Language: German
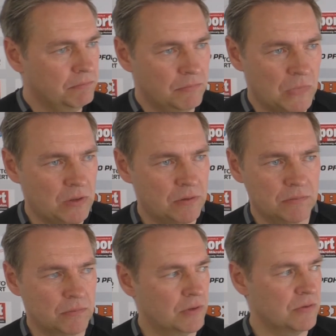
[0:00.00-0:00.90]
ja,
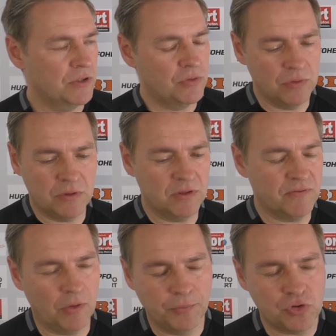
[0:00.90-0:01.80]
also nicht nur, dass
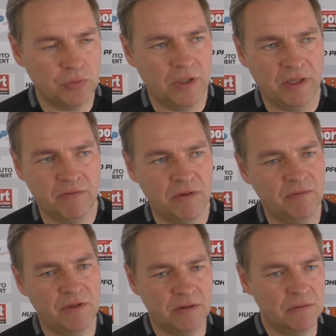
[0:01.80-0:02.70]
wir optisch überlegen waren,
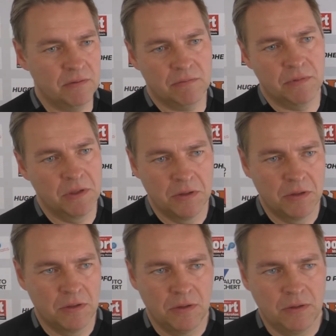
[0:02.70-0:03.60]
wir hatten eine
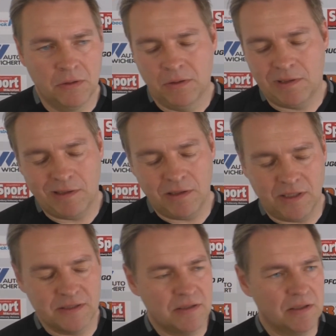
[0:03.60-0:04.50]
klare
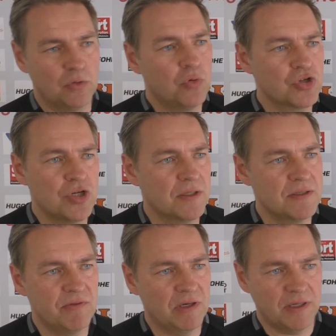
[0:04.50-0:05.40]
Anzahl an Torschancen,
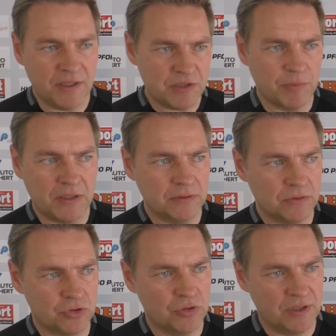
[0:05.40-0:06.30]
die wir leider nicht machen,
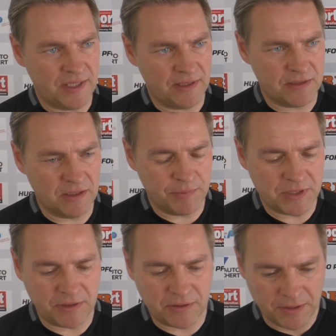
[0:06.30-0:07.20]
schon in der ersten
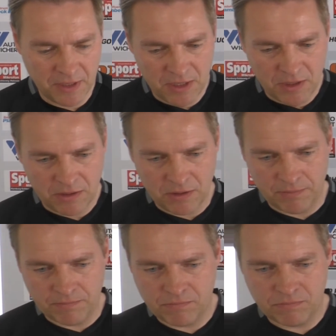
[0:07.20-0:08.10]
Halbzeit.
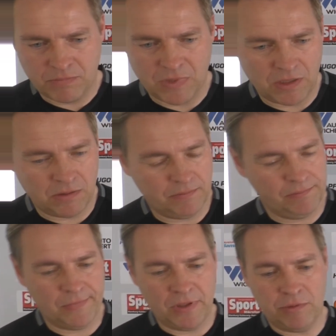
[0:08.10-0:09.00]
Ähm,
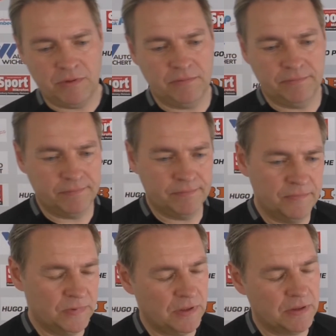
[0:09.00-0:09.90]
aber
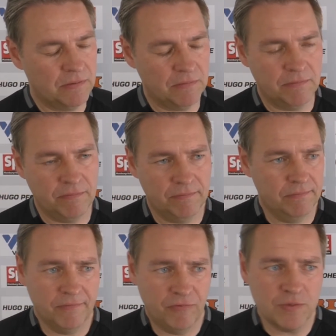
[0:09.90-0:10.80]
wie gesagt,
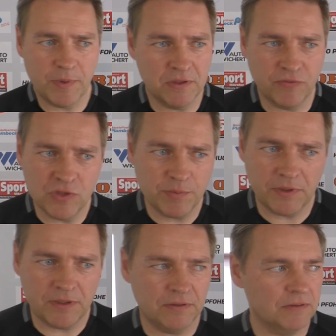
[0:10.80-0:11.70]
Fußball ist
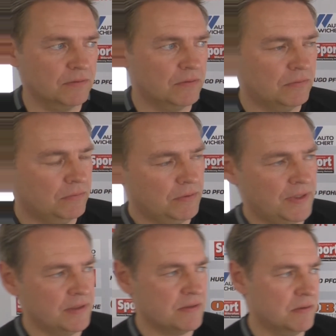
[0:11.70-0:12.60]
Fußball,
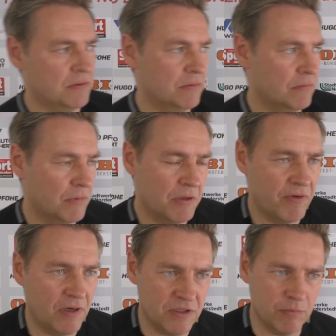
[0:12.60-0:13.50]
erster
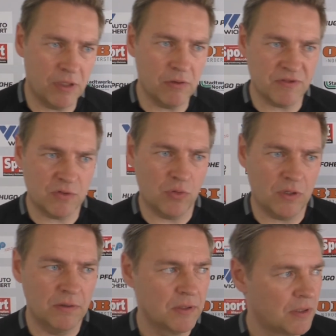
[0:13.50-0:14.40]
gefährliche Ball aufs Tor.
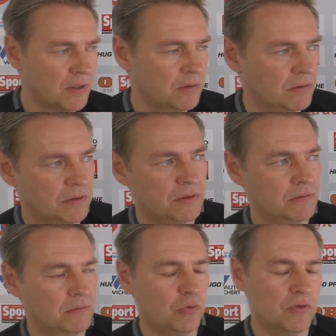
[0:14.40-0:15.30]
Äh,
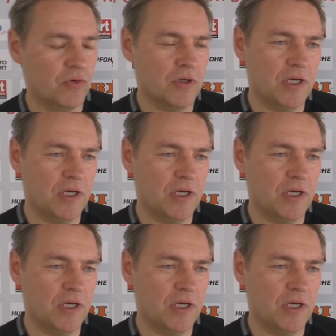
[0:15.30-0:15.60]
kurz vor der